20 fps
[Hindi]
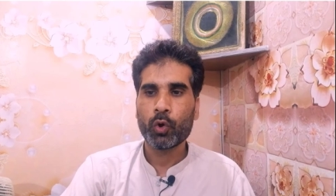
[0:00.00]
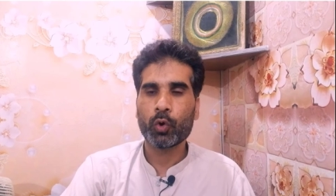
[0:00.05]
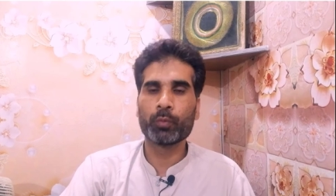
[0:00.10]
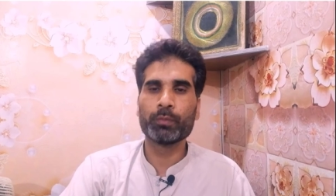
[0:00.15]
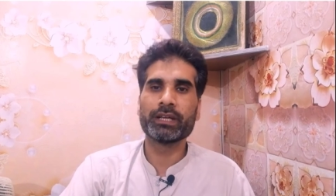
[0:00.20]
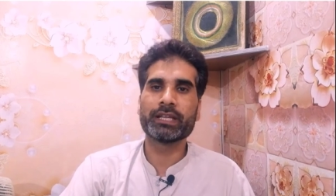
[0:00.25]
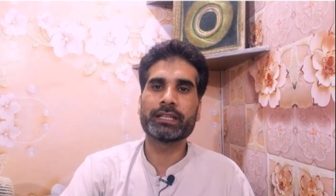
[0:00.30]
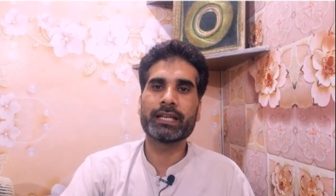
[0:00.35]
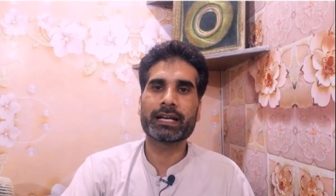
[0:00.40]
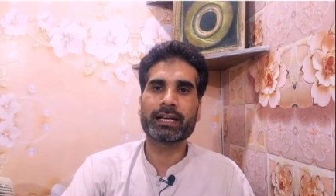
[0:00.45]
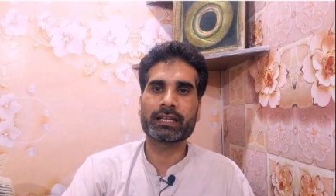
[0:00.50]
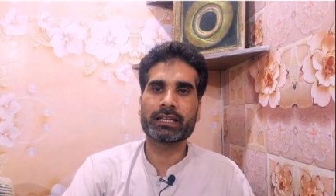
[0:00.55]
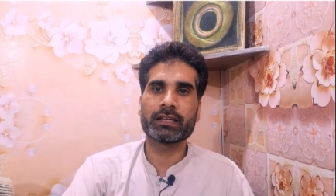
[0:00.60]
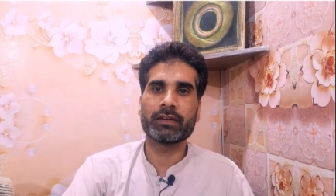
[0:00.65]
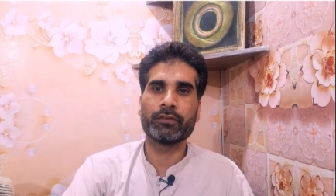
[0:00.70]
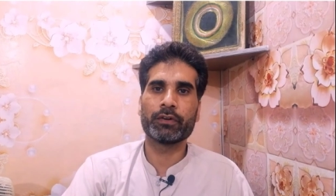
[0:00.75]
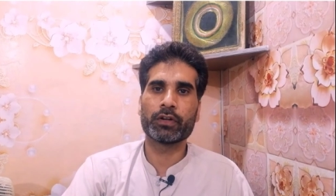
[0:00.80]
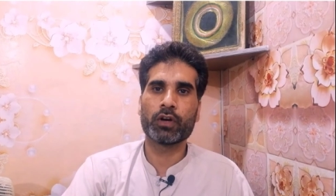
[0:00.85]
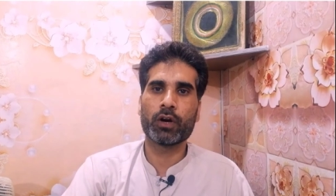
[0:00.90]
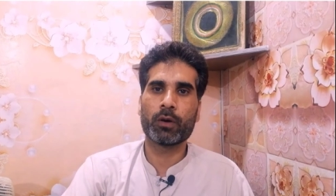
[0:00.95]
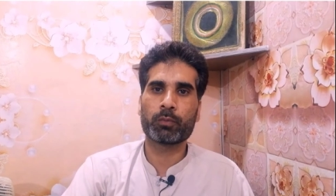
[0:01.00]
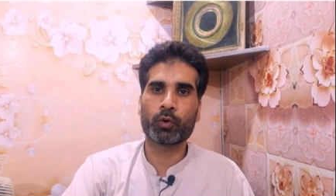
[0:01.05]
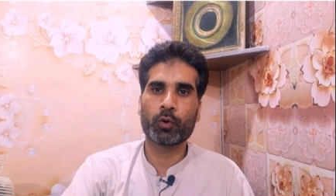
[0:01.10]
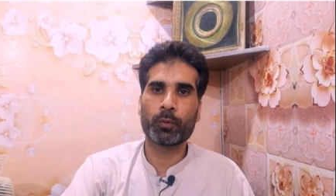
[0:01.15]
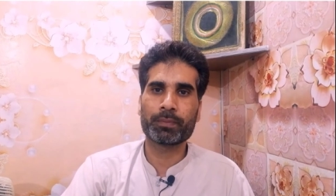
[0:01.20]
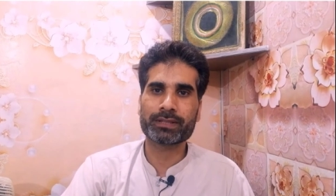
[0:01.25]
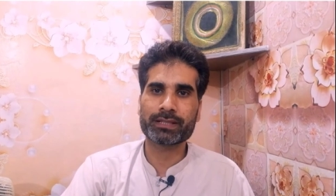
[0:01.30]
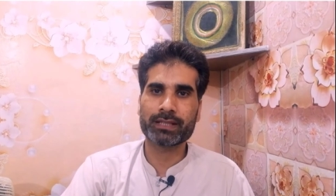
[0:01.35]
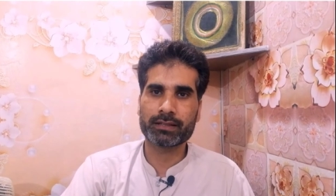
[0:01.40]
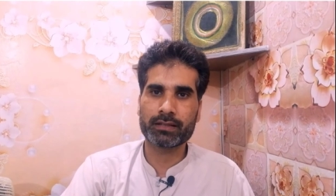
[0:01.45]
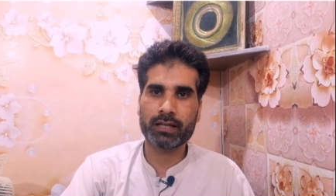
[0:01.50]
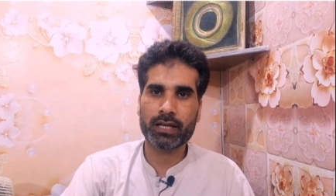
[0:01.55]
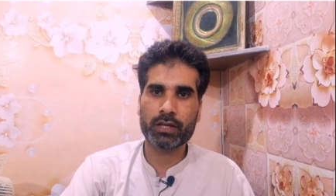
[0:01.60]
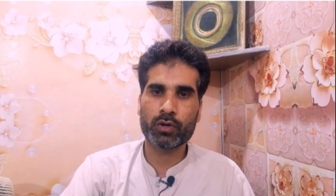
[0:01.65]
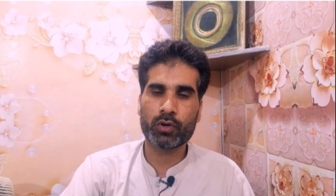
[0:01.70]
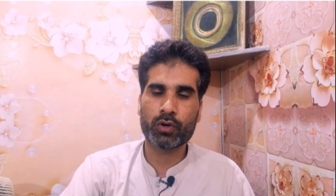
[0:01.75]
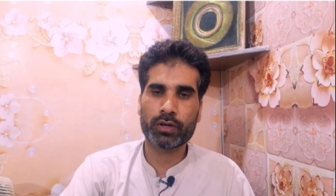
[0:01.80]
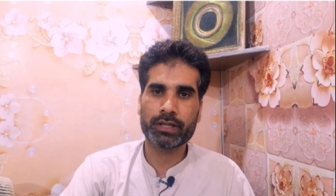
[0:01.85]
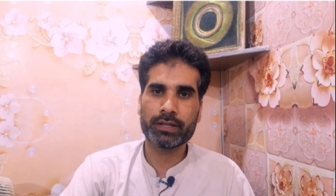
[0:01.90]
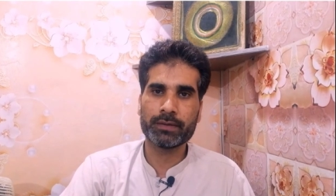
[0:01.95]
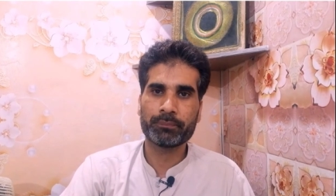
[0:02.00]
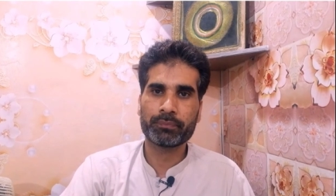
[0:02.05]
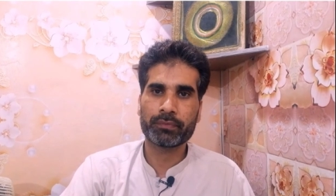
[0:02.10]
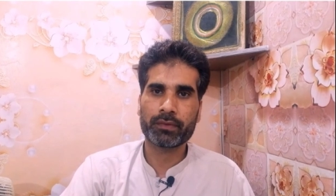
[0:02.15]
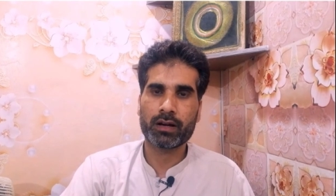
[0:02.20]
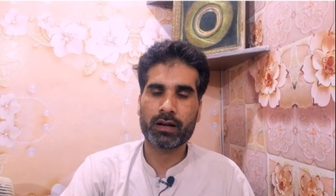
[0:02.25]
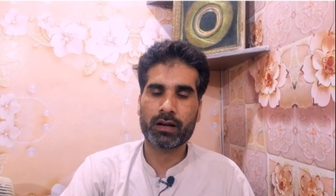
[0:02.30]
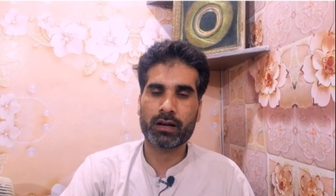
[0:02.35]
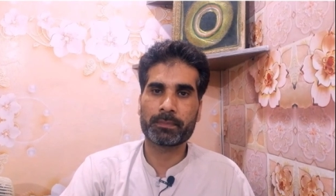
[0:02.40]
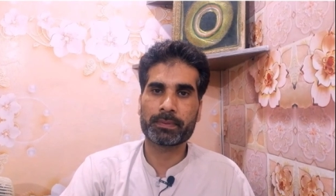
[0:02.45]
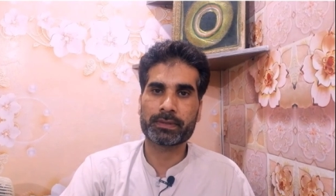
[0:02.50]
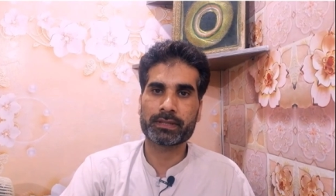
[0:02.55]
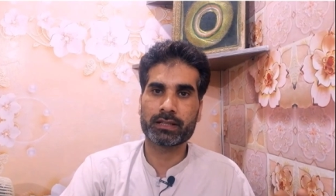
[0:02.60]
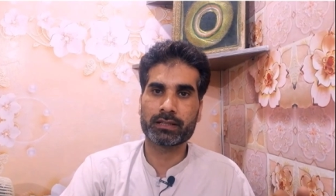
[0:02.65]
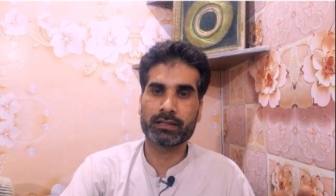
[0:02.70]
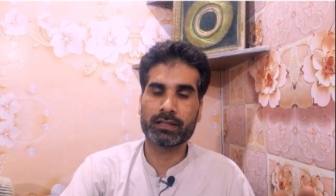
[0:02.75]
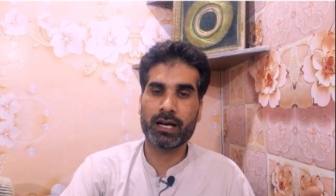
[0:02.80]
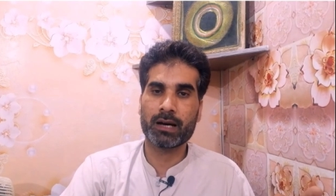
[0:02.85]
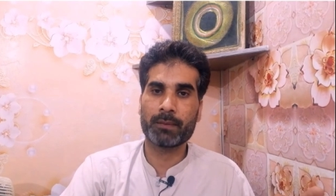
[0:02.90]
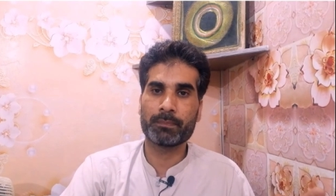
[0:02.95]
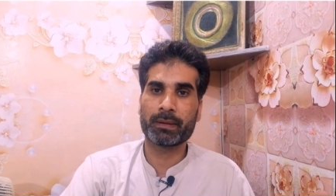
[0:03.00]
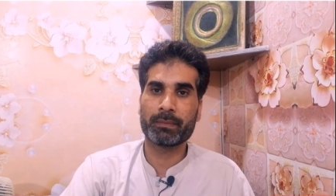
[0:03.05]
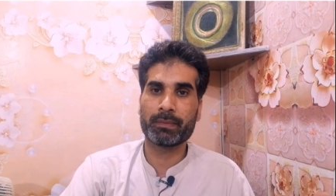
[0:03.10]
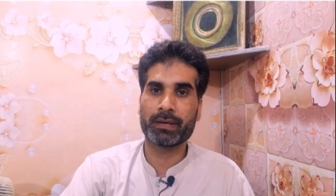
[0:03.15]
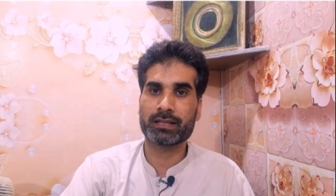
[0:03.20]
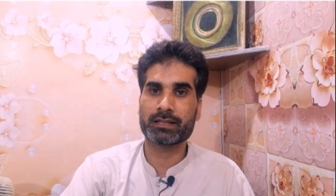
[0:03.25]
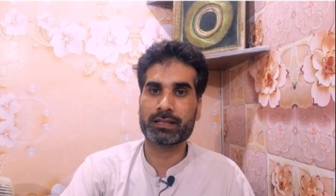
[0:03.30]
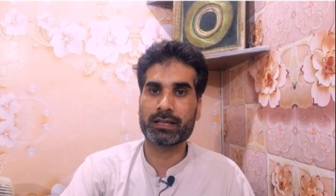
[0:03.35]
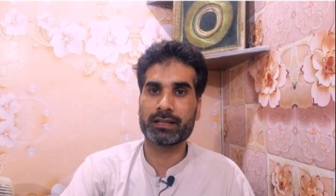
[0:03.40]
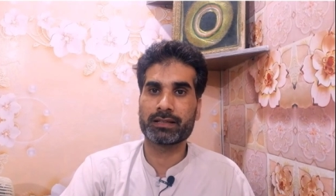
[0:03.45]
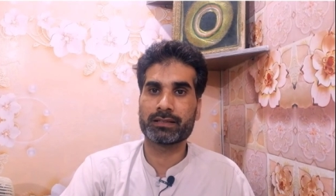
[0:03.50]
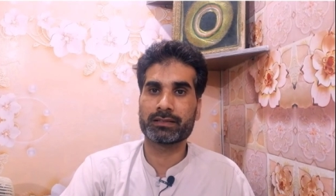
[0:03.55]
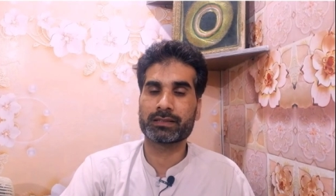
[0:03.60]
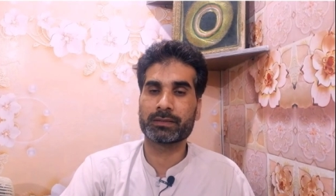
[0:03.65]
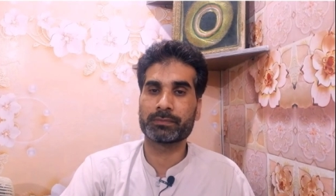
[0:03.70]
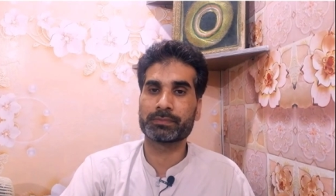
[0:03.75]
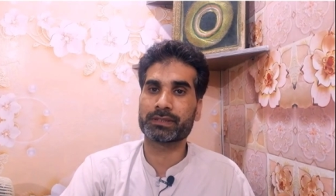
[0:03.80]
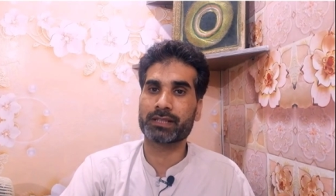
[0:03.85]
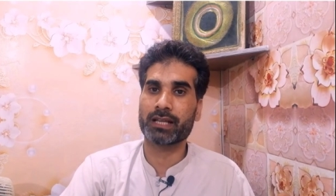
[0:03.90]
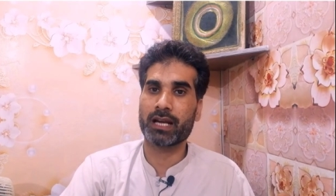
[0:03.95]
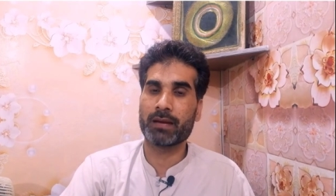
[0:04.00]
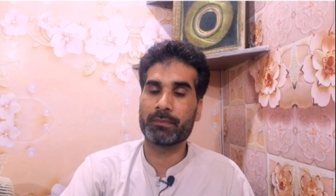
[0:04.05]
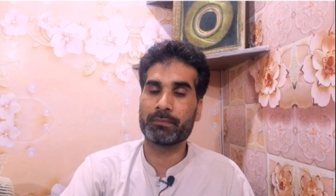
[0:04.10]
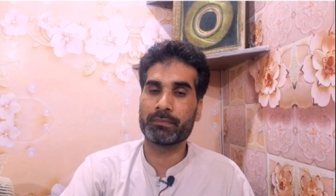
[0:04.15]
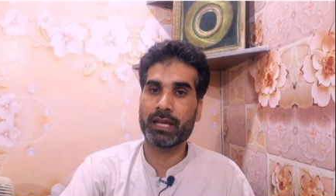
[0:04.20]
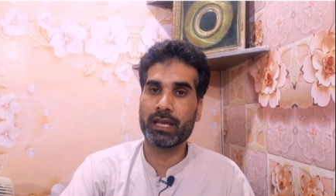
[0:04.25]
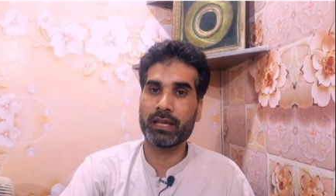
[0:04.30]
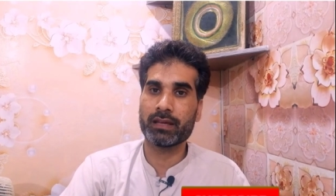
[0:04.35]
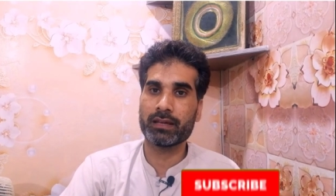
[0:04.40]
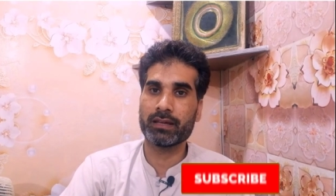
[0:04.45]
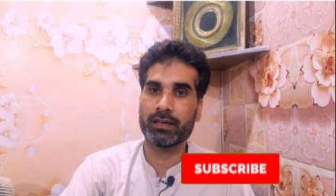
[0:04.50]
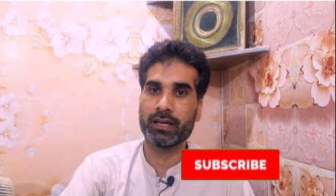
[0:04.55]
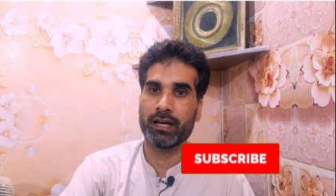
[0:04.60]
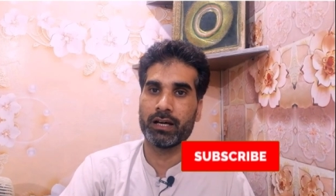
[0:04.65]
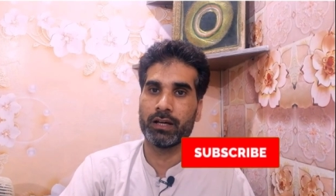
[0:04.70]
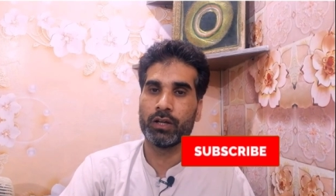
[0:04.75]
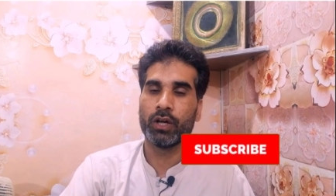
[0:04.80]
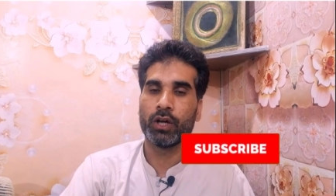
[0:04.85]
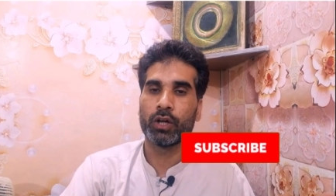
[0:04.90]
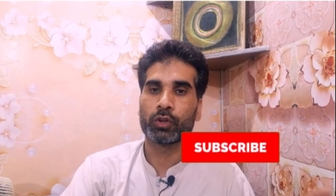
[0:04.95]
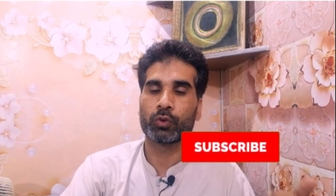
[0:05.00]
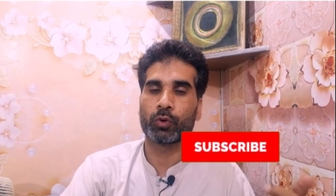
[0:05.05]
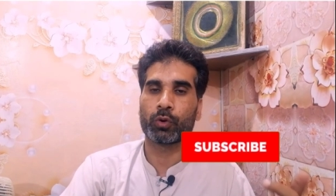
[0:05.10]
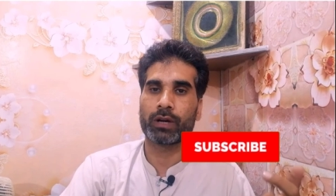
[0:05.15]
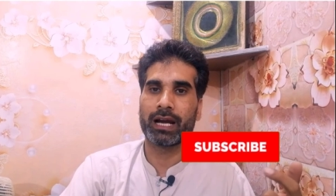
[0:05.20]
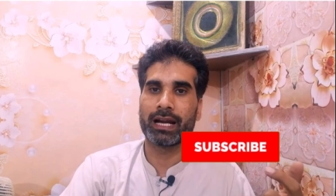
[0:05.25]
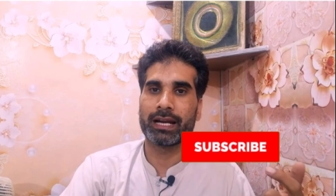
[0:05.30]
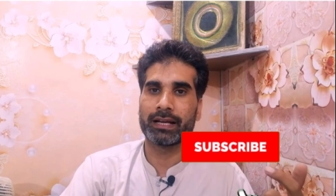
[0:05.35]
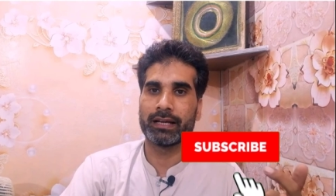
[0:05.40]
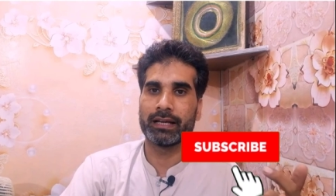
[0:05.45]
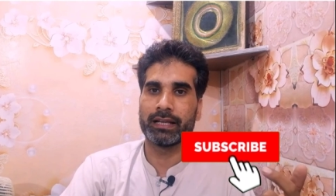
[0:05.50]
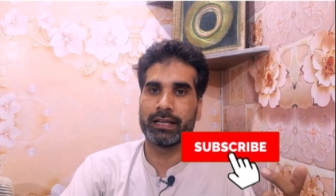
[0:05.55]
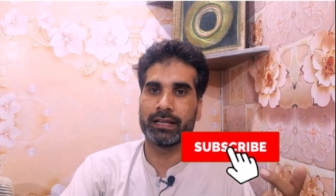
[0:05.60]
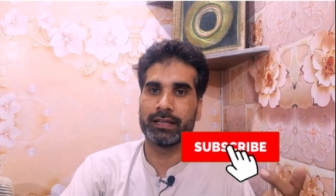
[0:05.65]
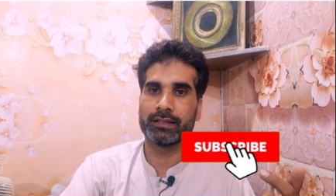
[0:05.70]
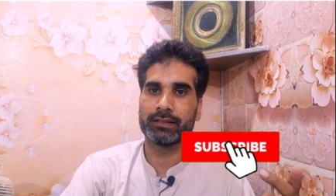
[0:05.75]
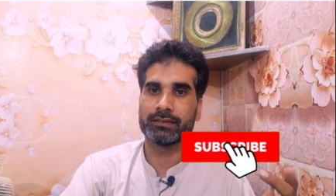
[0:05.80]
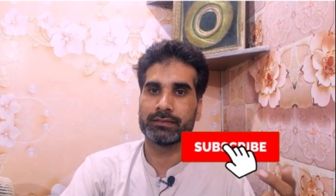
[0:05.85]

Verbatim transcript: उम्मीद है कि ये वीडियो आपको पसंद आई होगी अगर पसंद आपने मेरा चैनल सब्सक्राइब नहीं किया तो काइंडली